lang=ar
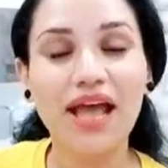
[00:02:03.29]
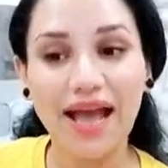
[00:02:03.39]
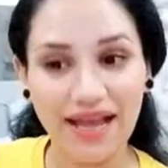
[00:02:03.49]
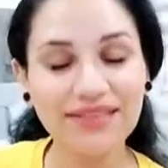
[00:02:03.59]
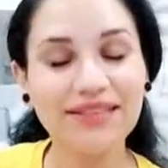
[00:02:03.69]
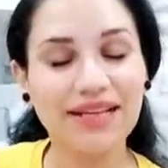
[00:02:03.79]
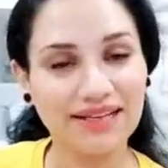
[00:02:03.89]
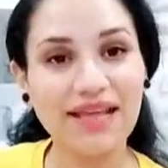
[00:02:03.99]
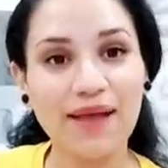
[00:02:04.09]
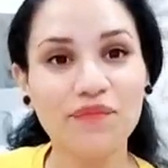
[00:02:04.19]
عندك
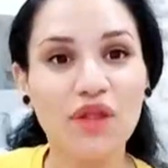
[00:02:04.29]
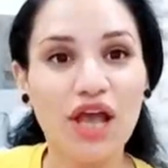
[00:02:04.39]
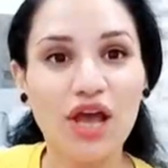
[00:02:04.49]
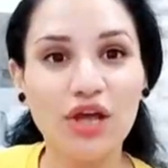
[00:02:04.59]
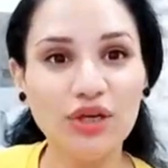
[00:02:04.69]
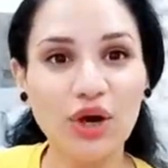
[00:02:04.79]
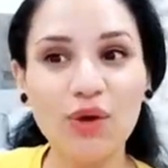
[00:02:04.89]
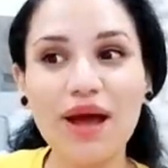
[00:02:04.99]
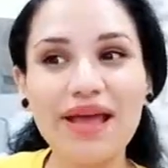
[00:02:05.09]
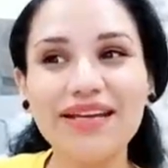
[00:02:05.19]
ده اللي
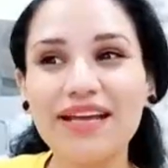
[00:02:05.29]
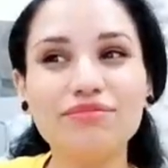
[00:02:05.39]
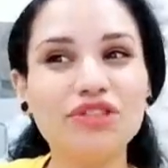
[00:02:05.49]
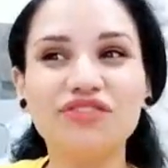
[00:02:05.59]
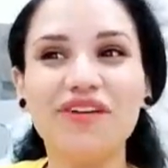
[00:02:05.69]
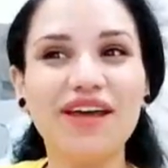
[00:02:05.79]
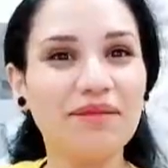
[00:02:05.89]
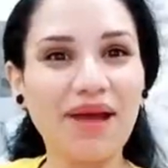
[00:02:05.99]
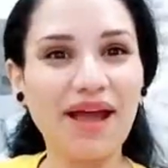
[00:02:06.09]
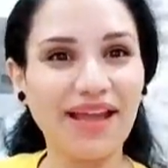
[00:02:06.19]
هو انك مش
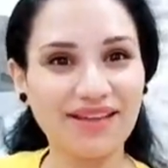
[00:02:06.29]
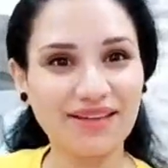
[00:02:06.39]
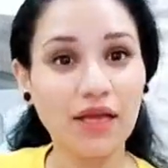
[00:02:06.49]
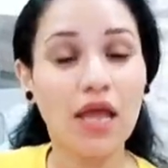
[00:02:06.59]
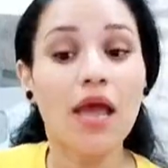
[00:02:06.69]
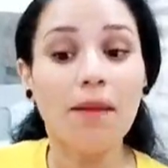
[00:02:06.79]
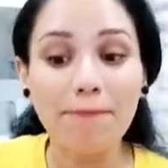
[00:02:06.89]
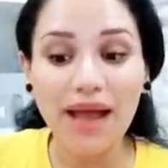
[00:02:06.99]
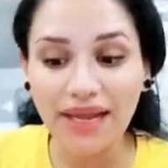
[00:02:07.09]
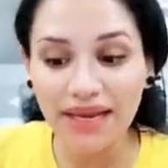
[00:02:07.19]
فارق معاك
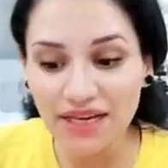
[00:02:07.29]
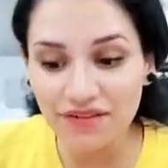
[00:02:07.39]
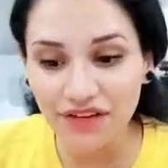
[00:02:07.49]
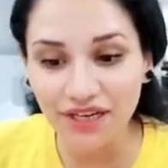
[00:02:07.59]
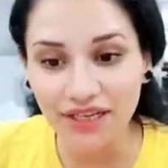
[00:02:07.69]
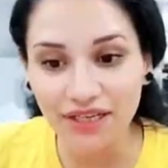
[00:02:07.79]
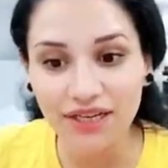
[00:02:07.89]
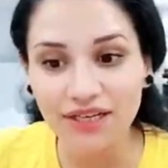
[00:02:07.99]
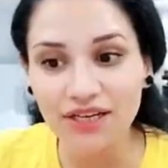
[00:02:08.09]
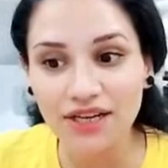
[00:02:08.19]
مع ان في حين
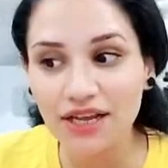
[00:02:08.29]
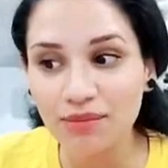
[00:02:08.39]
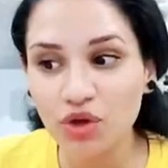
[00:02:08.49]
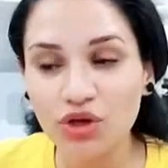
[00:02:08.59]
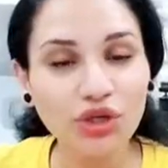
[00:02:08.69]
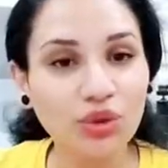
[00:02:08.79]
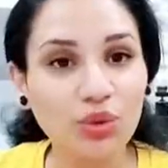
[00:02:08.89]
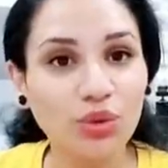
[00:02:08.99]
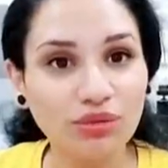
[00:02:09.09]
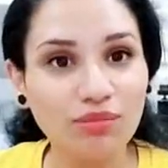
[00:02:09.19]
ان ممكن
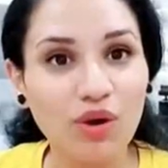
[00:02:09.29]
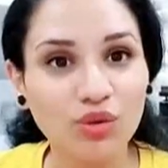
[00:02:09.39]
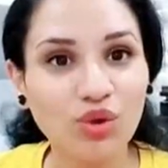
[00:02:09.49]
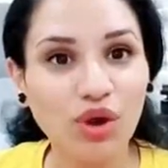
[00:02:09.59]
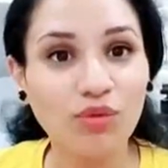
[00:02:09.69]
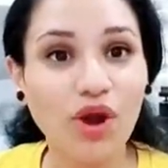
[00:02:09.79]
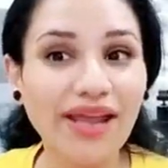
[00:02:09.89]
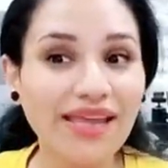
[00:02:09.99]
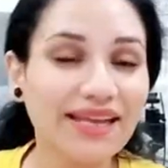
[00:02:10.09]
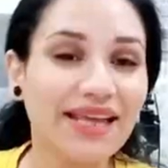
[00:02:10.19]
يكون موضوع
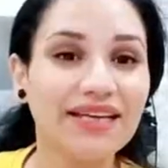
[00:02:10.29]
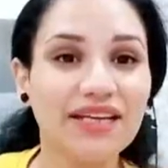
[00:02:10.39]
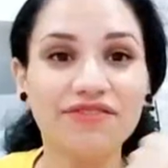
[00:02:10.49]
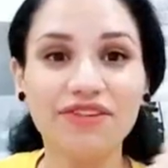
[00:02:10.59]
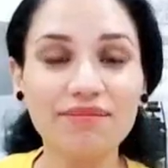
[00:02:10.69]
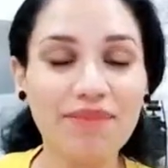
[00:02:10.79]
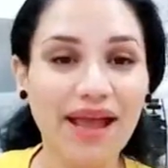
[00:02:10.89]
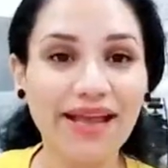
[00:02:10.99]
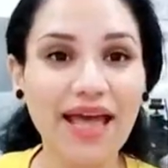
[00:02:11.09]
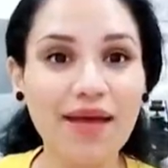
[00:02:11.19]
معين كان يفرق
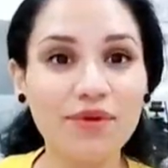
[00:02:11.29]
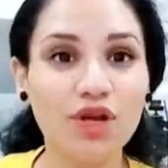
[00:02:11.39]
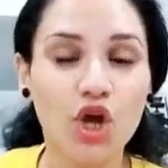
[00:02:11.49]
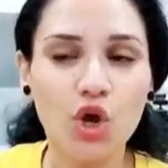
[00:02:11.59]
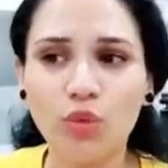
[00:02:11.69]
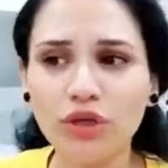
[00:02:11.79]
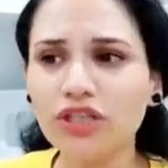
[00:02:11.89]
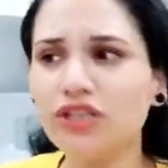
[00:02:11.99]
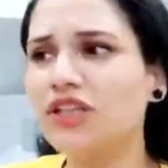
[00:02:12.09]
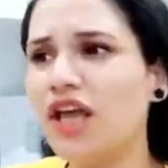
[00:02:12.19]
معاك قبل
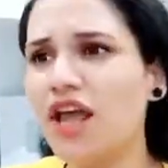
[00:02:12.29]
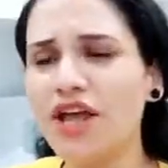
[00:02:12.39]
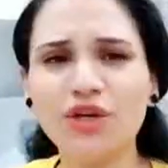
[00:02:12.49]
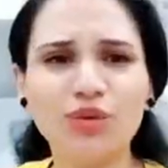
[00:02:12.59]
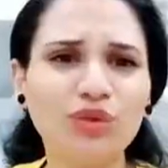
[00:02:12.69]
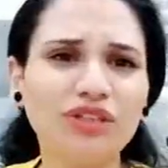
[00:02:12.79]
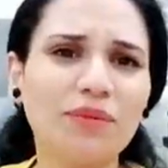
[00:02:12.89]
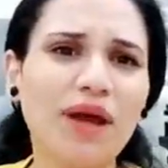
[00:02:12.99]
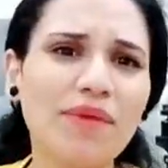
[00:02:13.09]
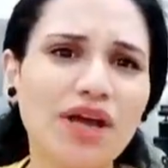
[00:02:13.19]
وتتضايق
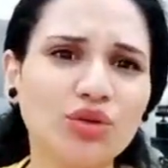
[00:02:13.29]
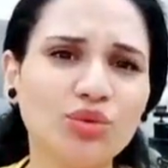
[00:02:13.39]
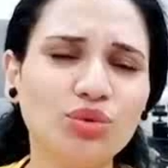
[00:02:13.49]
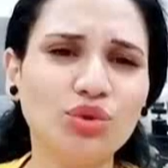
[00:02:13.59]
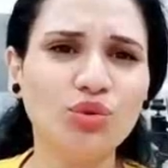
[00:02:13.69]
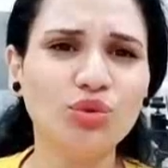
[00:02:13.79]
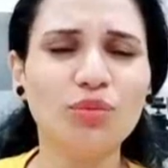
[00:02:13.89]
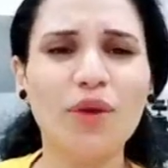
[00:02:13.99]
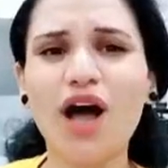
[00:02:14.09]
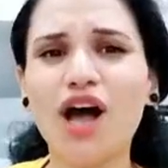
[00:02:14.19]
وتبقى مخنوق
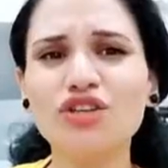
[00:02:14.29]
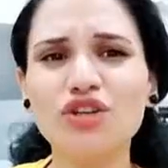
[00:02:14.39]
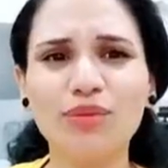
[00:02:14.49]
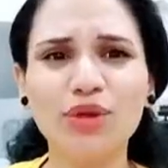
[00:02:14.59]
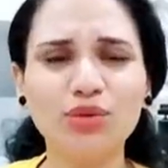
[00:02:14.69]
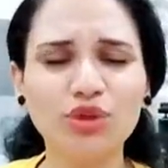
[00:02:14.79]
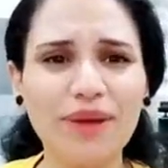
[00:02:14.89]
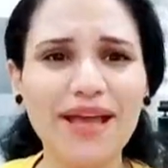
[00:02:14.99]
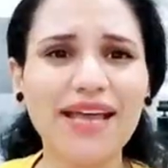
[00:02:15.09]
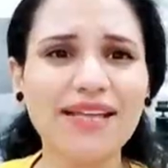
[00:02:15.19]
وتبقى عصبي
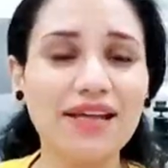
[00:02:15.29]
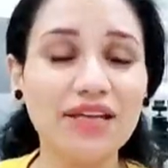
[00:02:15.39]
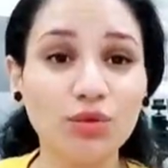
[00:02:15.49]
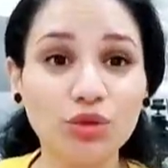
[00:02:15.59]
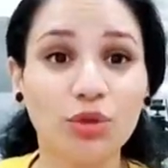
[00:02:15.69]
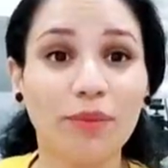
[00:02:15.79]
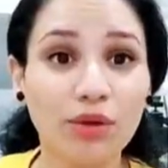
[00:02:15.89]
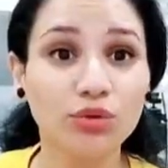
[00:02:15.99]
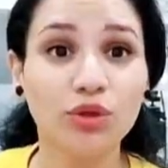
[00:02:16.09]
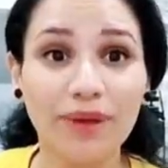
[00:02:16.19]
وتبقى جدلي
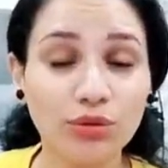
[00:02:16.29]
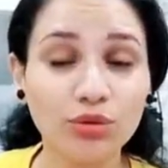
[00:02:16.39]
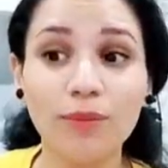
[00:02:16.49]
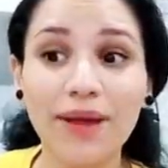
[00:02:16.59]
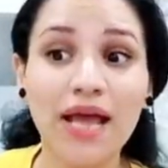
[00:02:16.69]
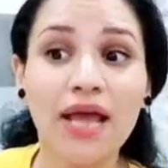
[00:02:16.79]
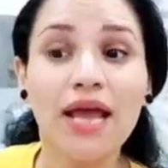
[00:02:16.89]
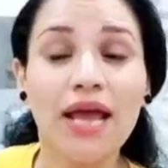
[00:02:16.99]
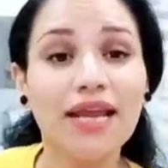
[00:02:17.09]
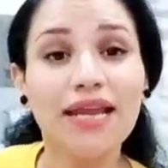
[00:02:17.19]
وتبقى وتبقى وتبقى
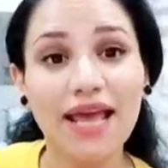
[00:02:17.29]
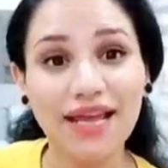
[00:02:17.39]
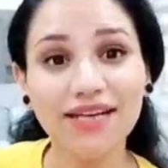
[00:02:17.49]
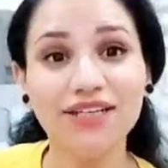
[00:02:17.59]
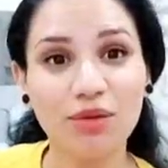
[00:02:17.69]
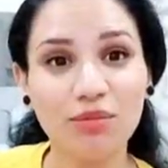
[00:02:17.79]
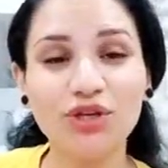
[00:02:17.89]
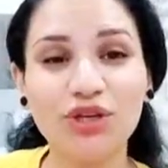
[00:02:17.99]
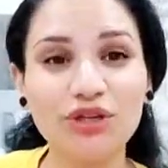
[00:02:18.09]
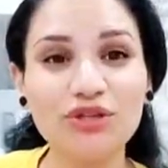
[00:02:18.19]
الى ان يا
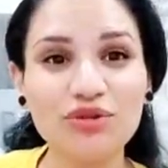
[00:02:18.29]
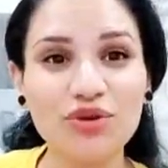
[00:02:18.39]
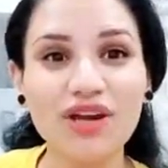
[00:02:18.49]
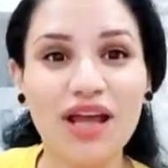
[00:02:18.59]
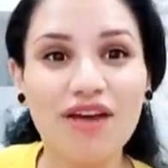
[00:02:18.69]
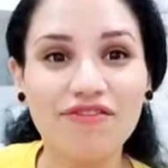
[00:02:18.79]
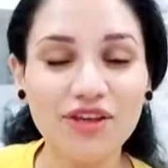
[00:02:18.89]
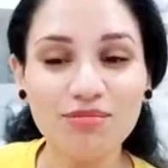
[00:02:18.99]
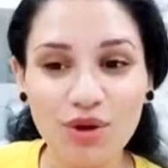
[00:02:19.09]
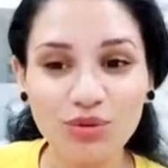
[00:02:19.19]
برج الثور
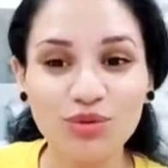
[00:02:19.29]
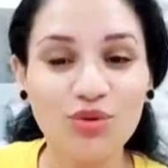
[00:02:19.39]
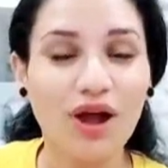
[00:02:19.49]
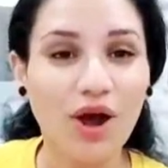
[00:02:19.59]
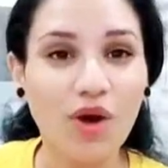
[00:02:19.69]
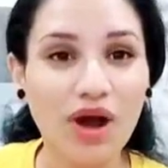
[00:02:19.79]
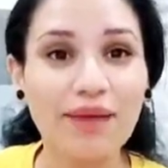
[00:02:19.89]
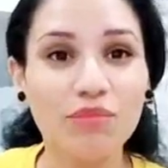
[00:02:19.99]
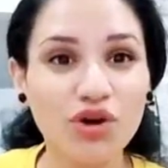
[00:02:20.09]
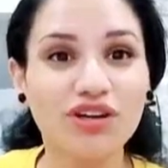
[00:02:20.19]
في موضوع هو
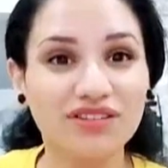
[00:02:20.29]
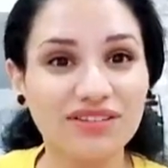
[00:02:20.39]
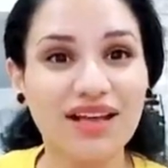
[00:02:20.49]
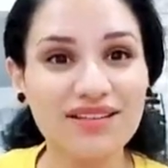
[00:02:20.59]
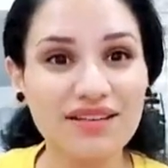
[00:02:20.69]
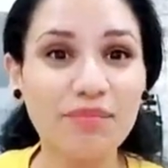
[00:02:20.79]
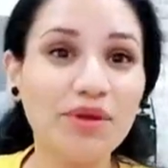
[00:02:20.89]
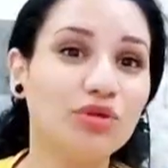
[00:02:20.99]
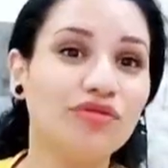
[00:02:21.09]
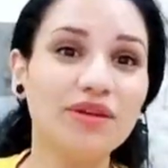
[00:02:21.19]
كان ممكن تتعصب
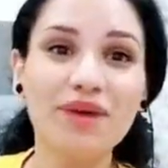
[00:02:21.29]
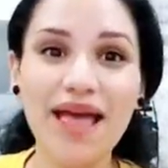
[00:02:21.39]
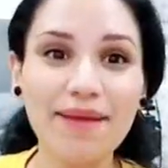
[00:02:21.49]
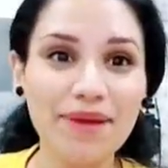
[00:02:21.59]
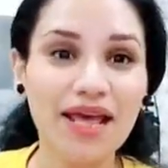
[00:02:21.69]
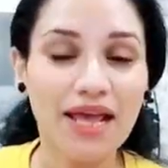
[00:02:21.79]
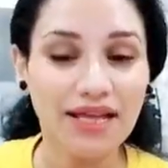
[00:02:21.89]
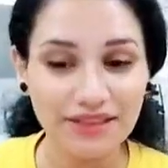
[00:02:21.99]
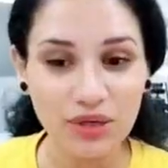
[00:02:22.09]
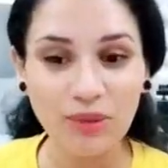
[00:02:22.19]
منه فيما قبل
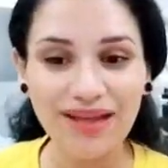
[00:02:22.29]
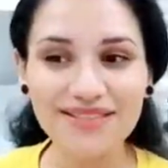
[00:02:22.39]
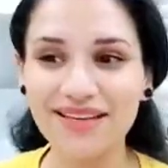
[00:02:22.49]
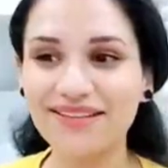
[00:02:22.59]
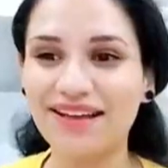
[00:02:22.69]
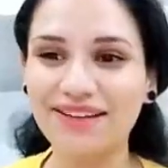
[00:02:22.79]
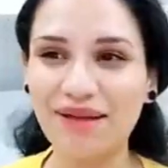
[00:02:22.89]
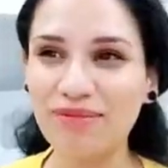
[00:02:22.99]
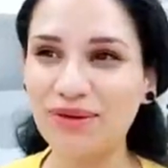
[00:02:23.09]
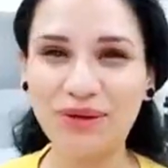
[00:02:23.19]
دلوقتي انت
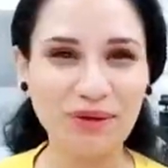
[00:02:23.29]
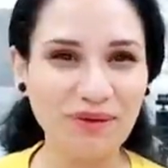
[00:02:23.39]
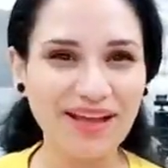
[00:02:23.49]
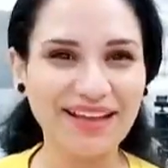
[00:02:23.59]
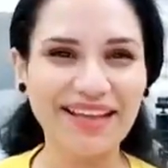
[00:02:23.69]
هتقابله اللي هو